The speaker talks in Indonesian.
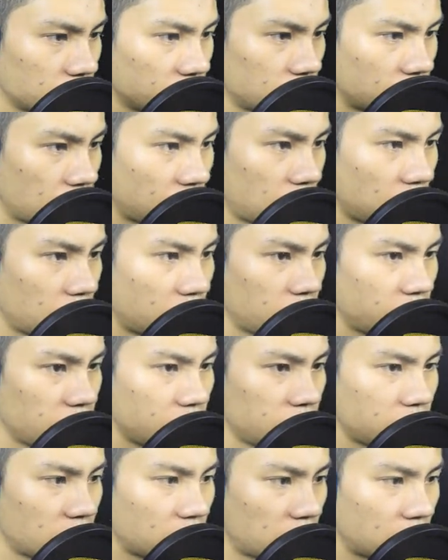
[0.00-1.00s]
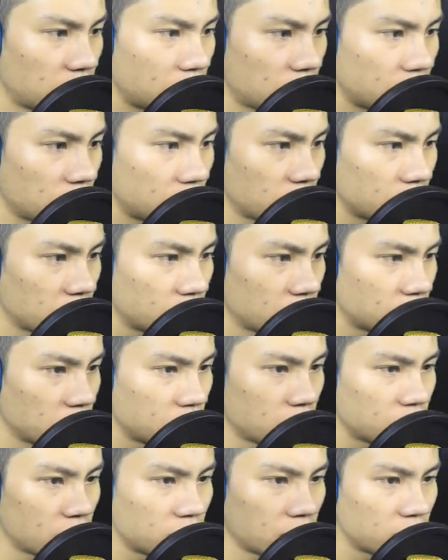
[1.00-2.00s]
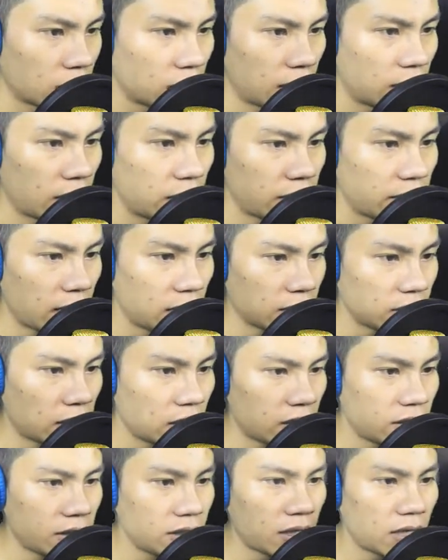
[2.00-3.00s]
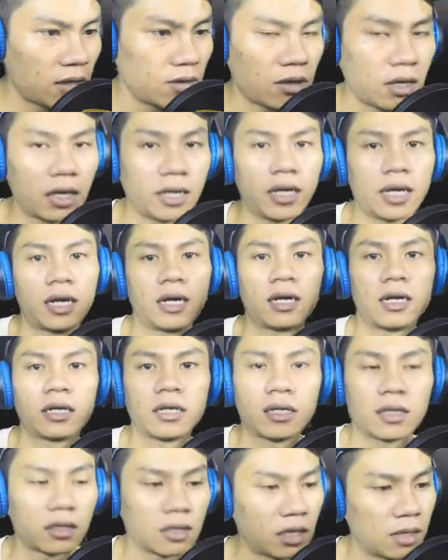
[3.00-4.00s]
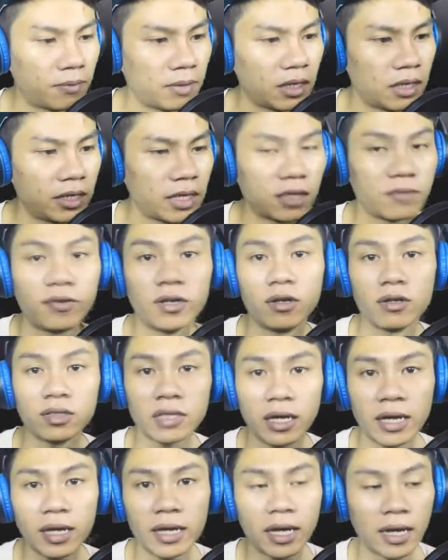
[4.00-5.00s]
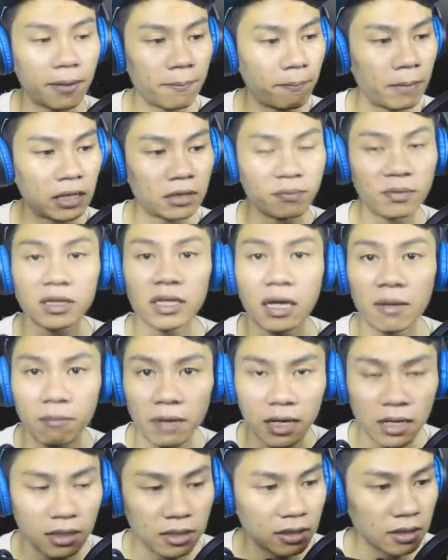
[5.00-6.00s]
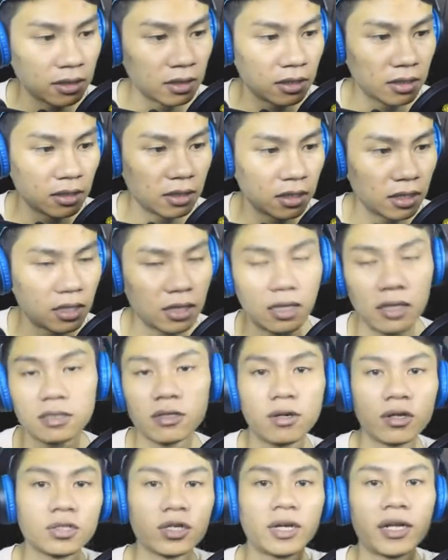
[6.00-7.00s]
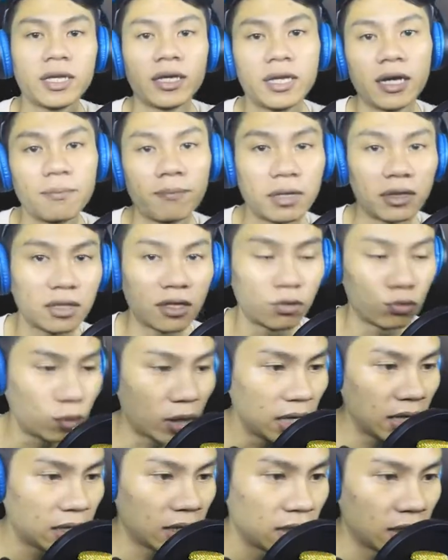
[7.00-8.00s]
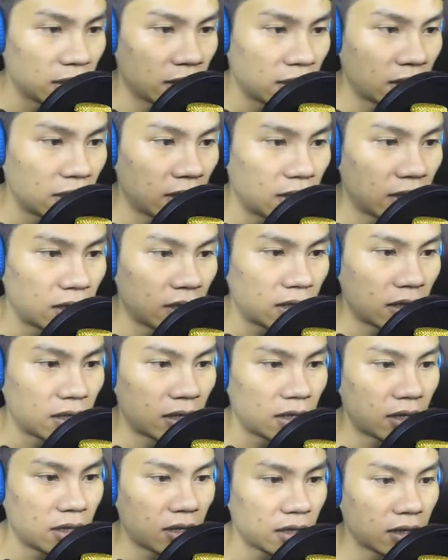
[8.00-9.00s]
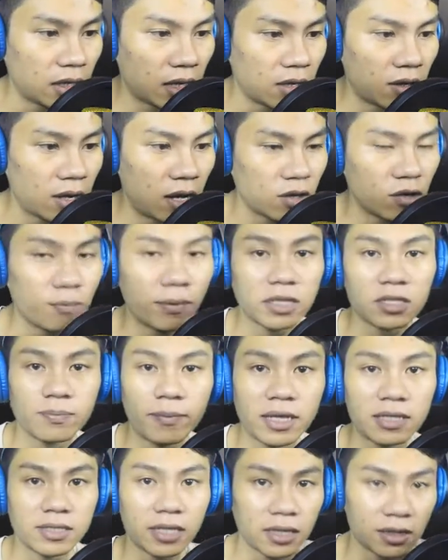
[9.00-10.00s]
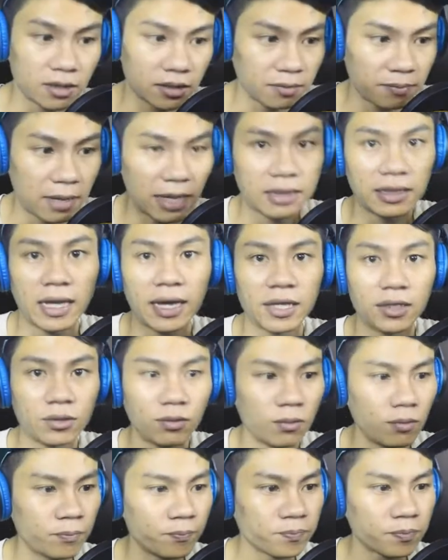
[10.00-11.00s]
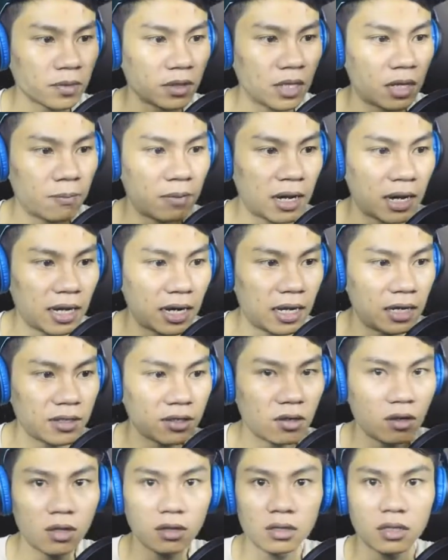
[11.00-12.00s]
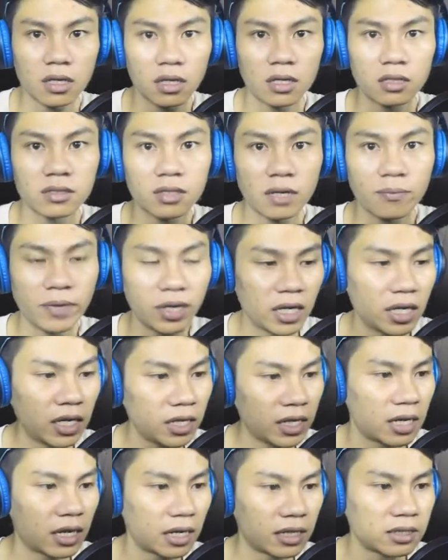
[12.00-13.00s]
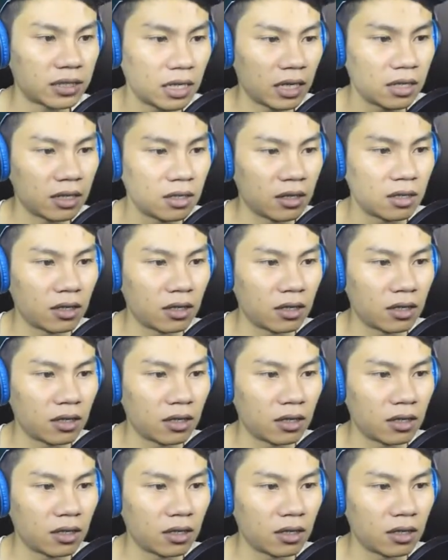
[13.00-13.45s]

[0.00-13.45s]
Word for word: Nah, ini dia kalian lihat tadi kalau kalian apa lihat video saya yang part pertama uh, sorry sorry yang part kedua uh, kalau aku pas mindset mata itu nah bakalan nyorot ke cermin ini ya guys ya